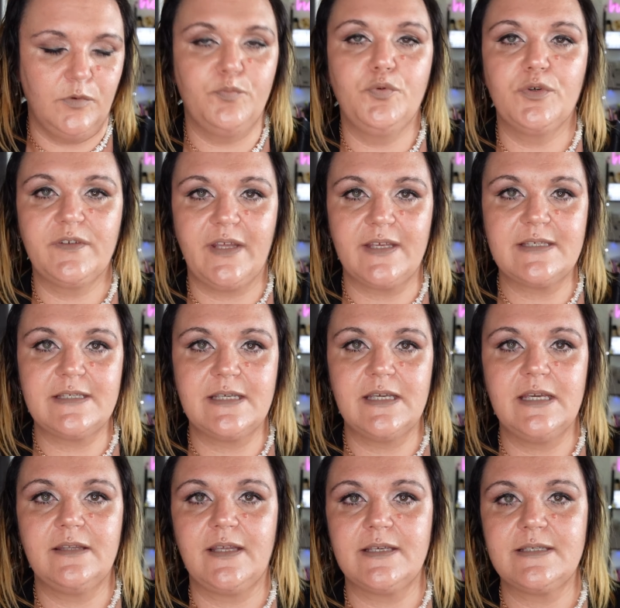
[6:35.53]
pour
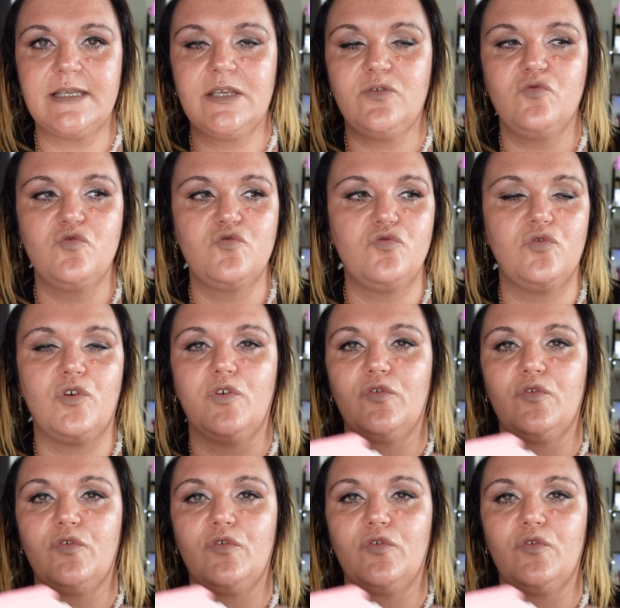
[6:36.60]
tester, tester toujours